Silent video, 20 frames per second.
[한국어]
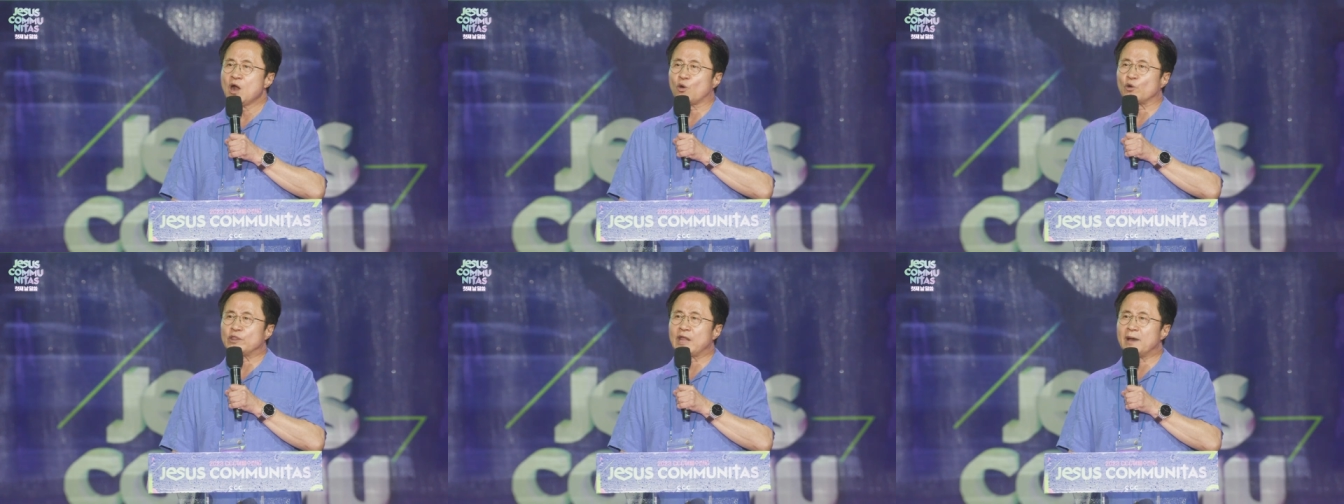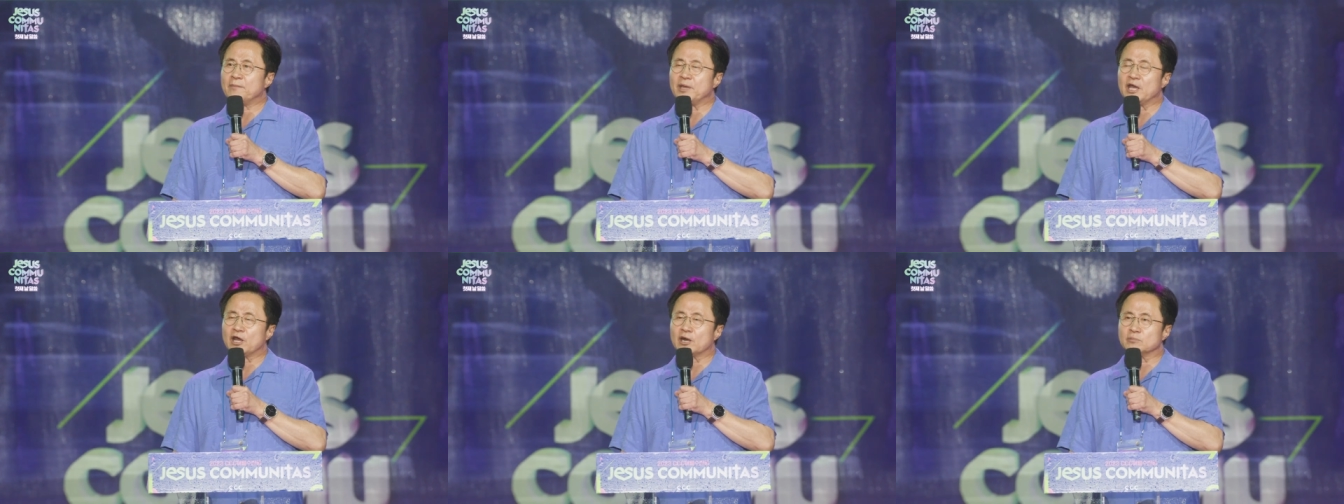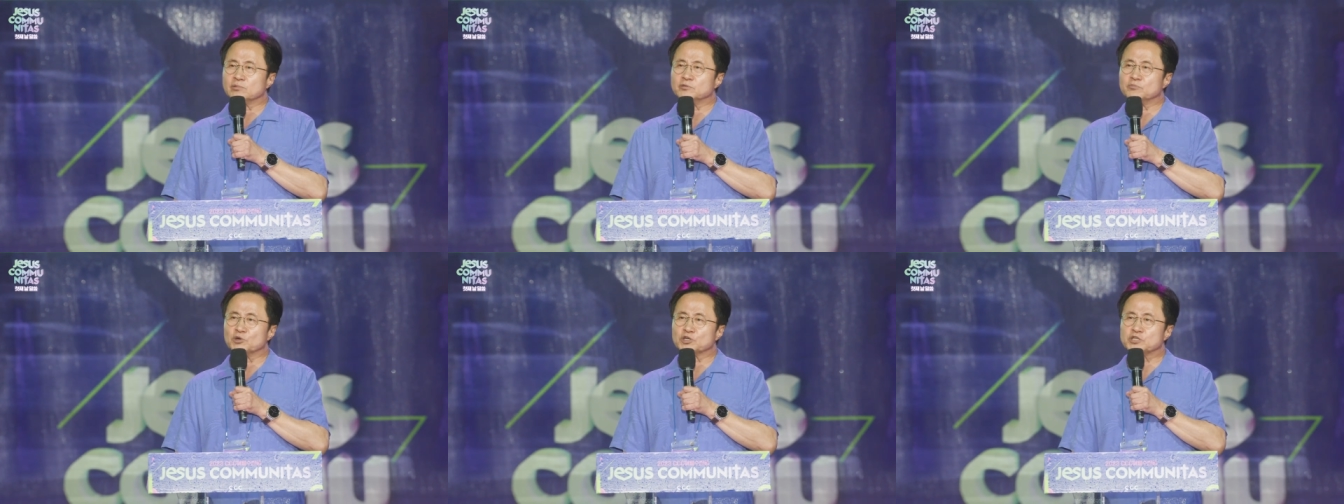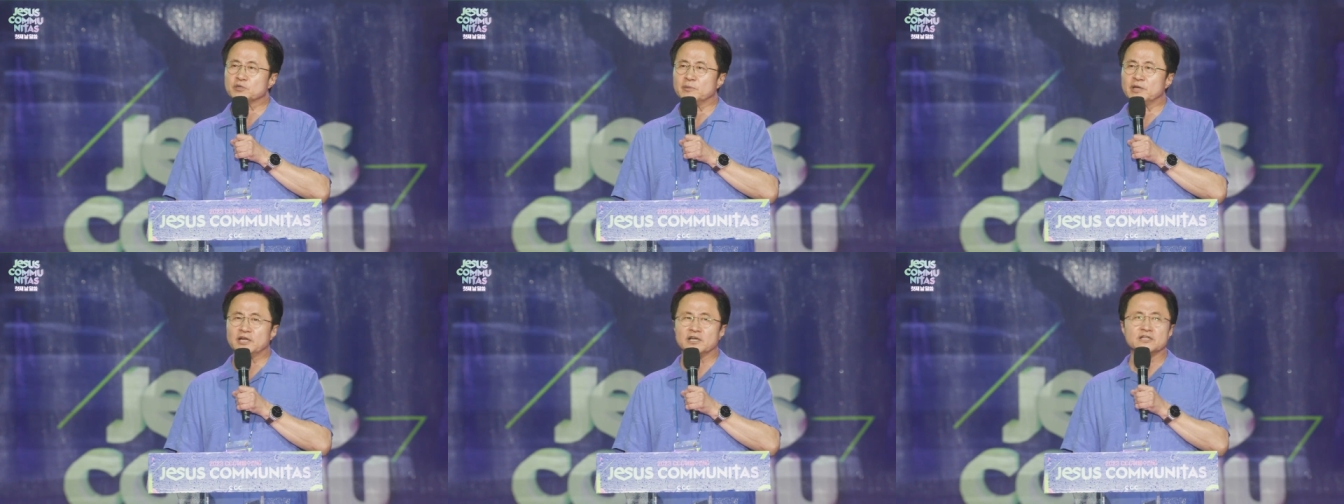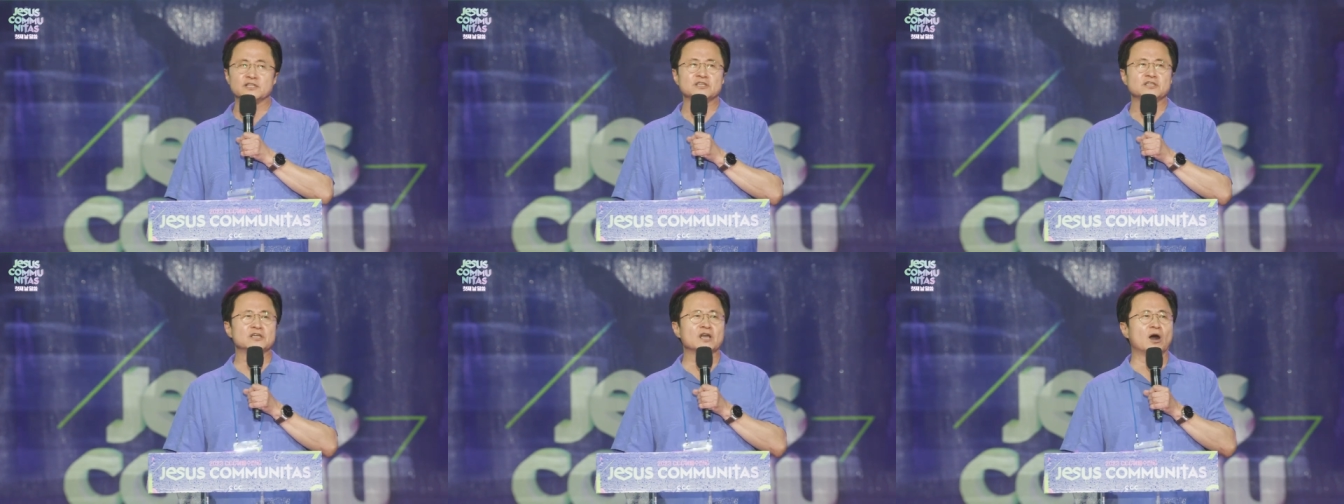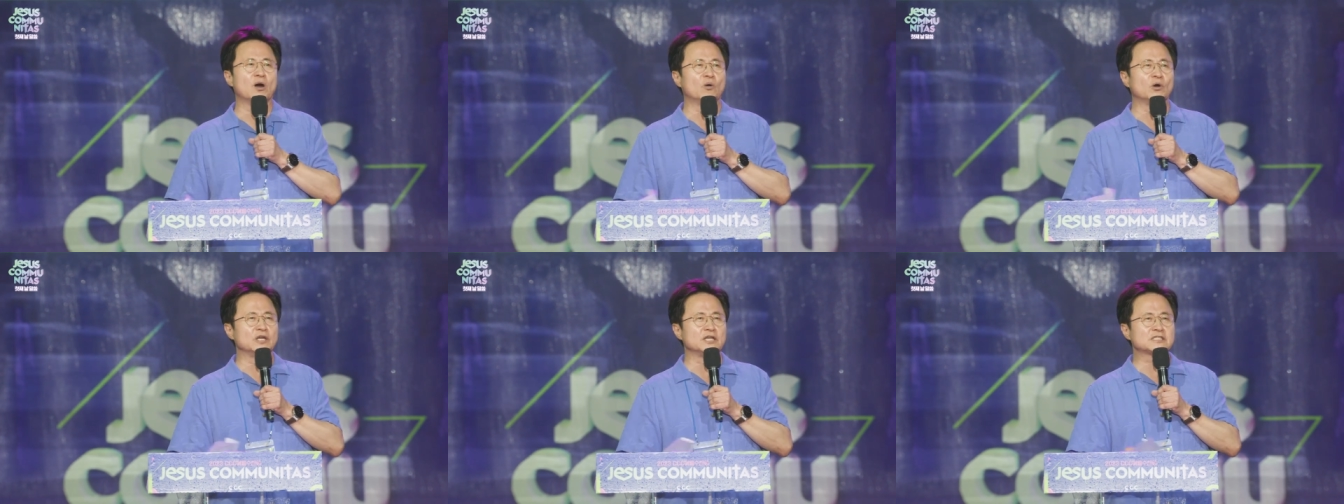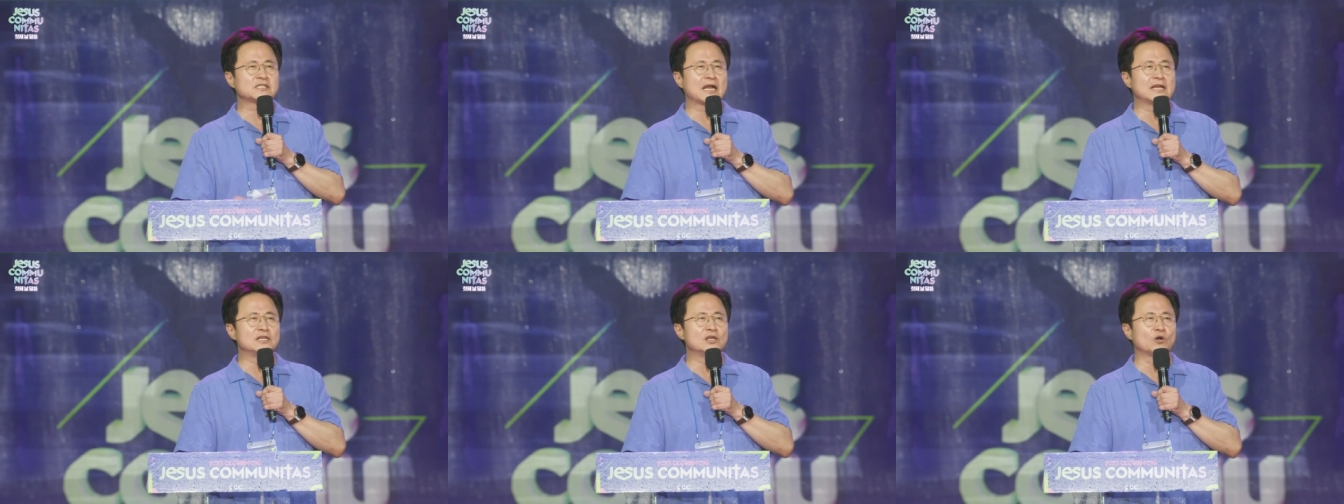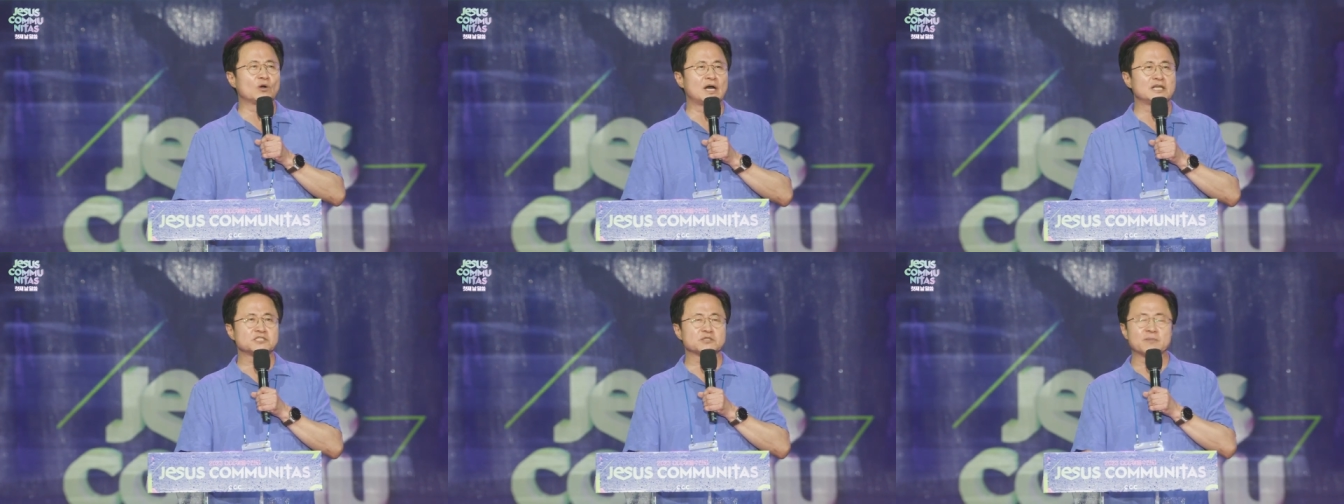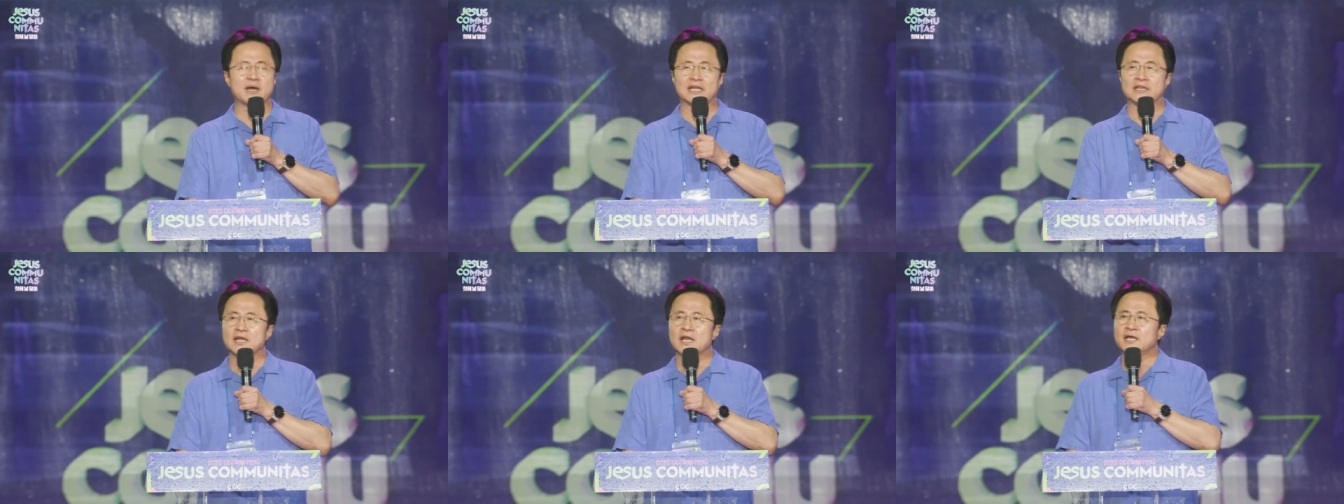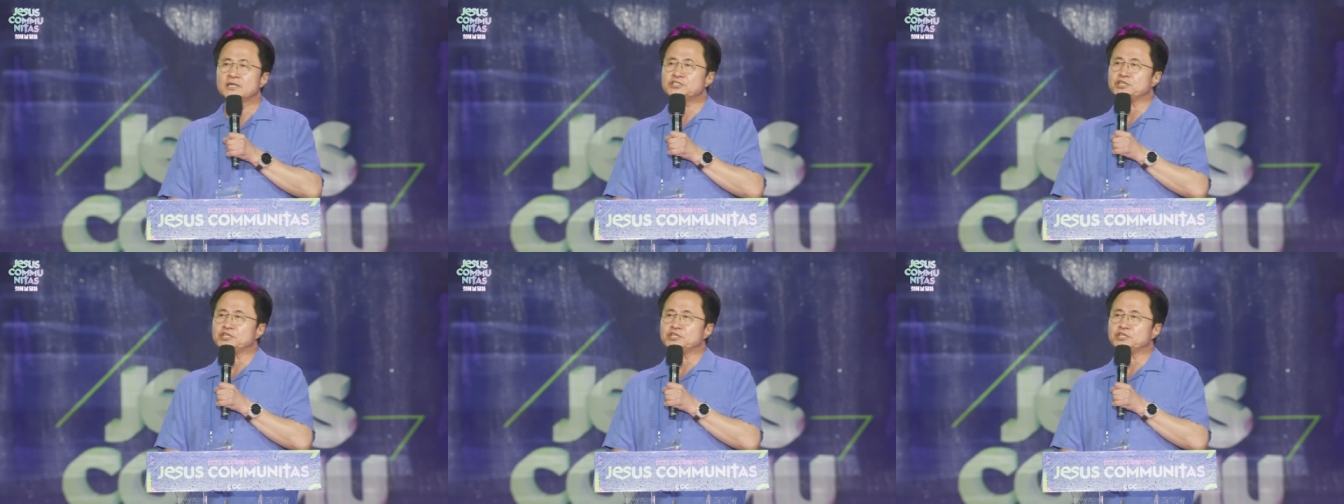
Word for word: 그 다음에 여러분 보시면은 영원히 살려고 하지만